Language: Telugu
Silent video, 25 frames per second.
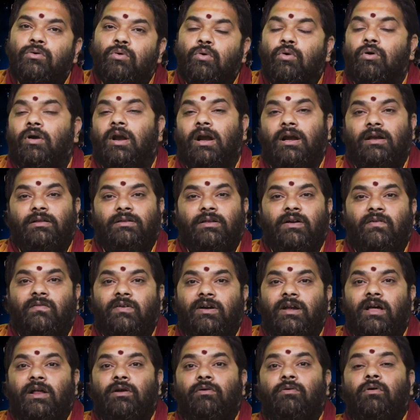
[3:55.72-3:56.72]
కూరలు
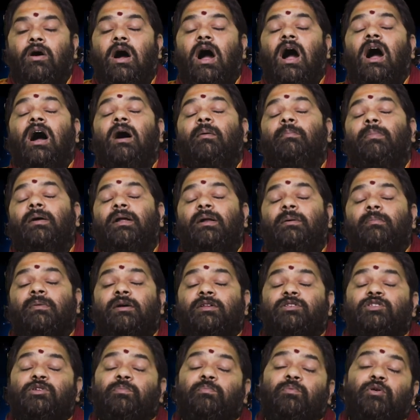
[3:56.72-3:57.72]
తేవటానికో ఆ పని
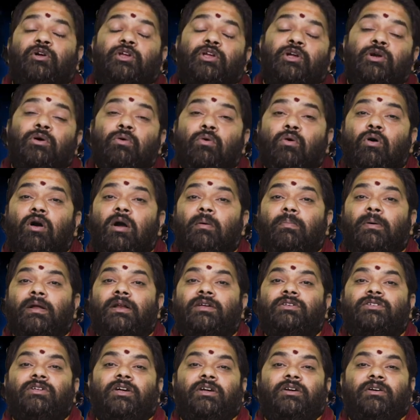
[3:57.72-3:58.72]
మర్చిపోయి ఇంకొక
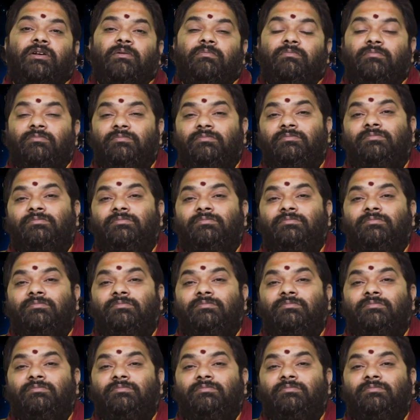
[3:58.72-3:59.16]
పని చేయటం